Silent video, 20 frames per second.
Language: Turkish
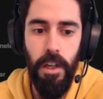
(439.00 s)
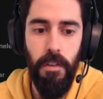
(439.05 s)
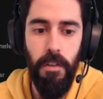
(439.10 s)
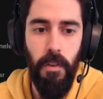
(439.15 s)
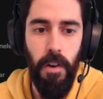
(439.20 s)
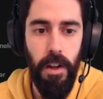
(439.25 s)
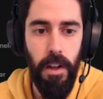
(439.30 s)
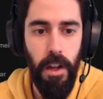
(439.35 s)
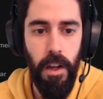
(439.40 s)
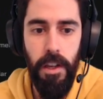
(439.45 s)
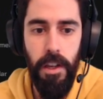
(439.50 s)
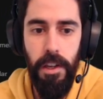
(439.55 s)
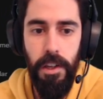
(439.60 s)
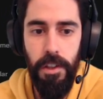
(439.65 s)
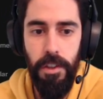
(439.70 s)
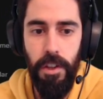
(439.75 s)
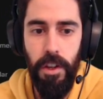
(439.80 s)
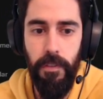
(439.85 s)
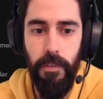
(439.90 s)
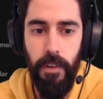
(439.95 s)
Vallahi iyi
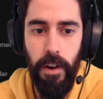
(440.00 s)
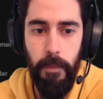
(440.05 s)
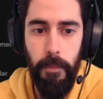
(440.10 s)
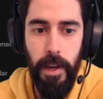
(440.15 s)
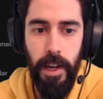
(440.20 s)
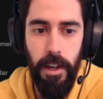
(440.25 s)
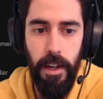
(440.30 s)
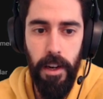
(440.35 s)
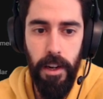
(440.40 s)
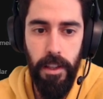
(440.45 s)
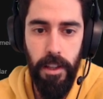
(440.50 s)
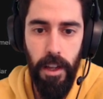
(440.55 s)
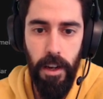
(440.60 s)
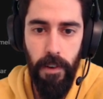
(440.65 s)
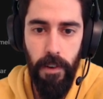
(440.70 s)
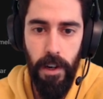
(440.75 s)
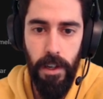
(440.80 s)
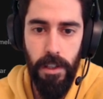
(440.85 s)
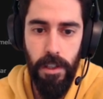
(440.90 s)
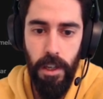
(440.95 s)
indirim var. Bekleyenler
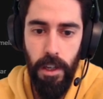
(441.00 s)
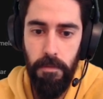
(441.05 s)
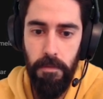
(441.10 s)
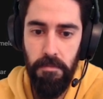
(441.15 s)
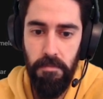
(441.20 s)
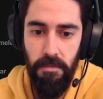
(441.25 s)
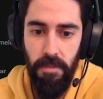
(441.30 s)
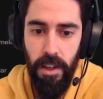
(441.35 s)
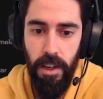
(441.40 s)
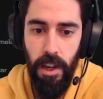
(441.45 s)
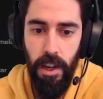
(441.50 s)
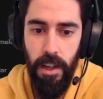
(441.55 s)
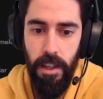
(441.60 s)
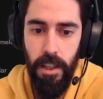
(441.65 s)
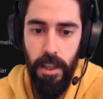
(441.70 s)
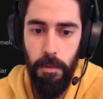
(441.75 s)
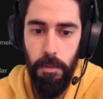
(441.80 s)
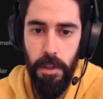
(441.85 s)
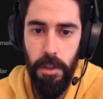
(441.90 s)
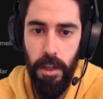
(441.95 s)
varsa fena
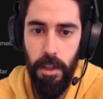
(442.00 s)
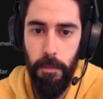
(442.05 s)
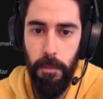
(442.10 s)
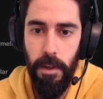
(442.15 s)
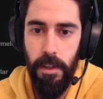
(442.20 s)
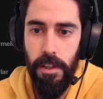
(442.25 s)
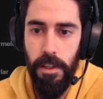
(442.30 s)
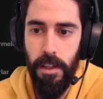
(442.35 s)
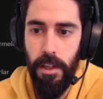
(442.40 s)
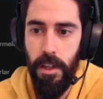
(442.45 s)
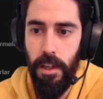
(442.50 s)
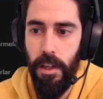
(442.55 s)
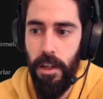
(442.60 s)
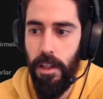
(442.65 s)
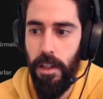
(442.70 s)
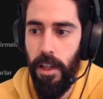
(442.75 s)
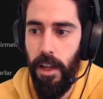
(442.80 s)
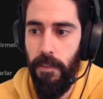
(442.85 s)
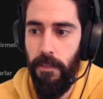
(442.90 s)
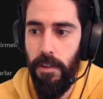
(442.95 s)
indirim sayılmaz.
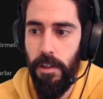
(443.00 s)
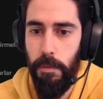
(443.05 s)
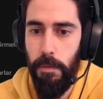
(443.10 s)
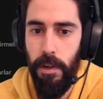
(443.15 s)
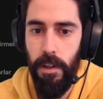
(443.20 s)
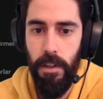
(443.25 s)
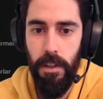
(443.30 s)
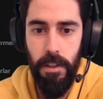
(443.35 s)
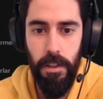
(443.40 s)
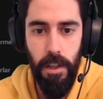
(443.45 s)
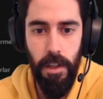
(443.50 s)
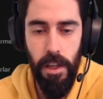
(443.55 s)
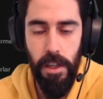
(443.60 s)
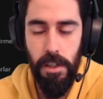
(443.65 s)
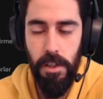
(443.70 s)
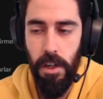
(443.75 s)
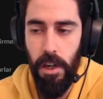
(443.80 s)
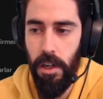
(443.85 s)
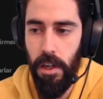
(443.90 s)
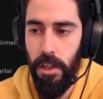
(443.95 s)
Lifeless Planet
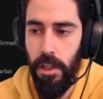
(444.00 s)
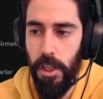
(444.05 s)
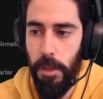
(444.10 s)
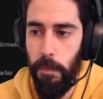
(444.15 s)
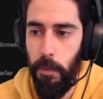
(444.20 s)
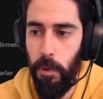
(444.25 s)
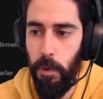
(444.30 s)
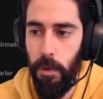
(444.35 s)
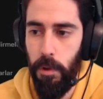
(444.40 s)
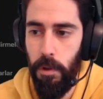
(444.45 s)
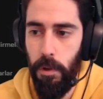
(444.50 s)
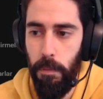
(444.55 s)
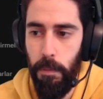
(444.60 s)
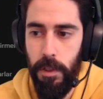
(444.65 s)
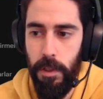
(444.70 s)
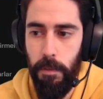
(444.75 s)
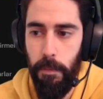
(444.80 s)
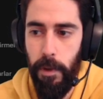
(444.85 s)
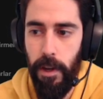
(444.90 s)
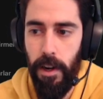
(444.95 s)
esrarengiz bir oyunda
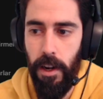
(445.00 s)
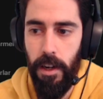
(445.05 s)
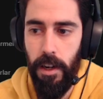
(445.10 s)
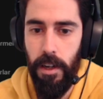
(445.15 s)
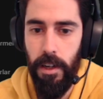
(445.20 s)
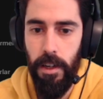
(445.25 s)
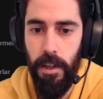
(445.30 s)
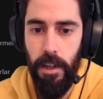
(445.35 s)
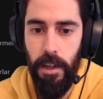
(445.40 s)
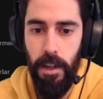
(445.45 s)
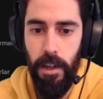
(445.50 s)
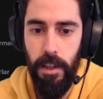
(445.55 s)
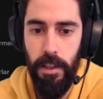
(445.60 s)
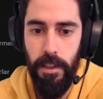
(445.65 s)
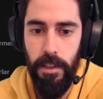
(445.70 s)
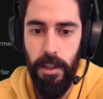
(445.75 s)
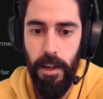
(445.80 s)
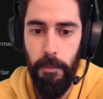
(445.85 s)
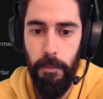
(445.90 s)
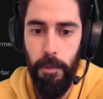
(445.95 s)
bizi merak e,
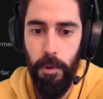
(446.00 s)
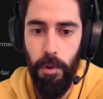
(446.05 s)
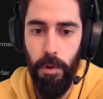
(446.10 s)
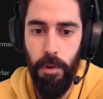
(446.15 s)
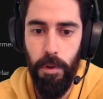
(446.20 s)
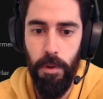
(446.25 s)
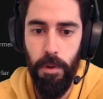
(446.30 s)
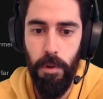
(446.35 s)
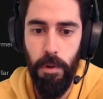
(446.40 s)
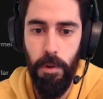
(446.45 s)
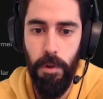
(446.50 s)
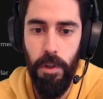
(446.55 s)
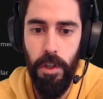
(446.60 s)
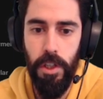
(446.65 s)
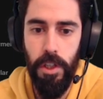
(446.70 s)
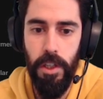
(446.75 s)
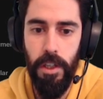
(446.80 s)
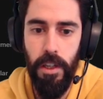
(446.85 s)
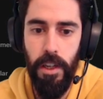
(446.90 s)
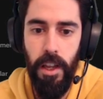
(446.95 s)
ettiren bir oyunda oyun
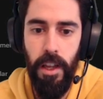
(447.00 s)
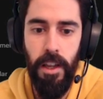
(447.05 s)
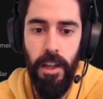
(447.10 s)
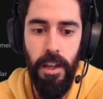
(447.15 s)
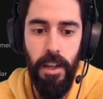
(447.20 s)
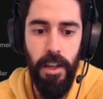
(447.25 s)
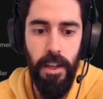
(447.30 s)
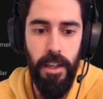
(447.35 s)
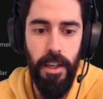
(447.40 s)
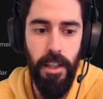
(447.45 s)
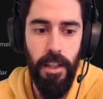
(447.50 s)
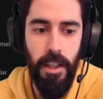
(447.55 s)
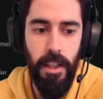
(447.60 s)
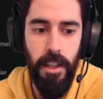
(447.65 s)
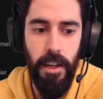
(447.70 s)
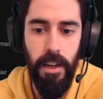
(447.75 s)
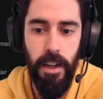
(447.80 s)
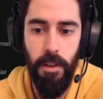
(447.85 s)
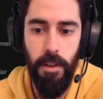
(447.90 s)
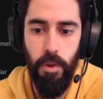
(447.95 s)
içinde 7
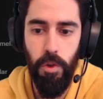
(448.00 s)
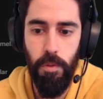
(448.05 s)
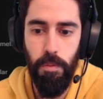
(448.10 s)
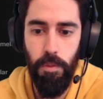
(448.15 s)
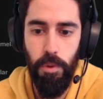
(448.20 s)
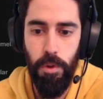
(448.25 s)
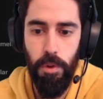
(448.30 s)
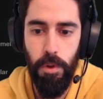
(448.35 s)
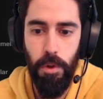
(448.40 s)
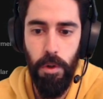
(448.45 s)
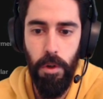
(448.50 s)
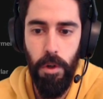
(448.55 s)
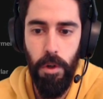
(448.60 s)
liraya düşmüş.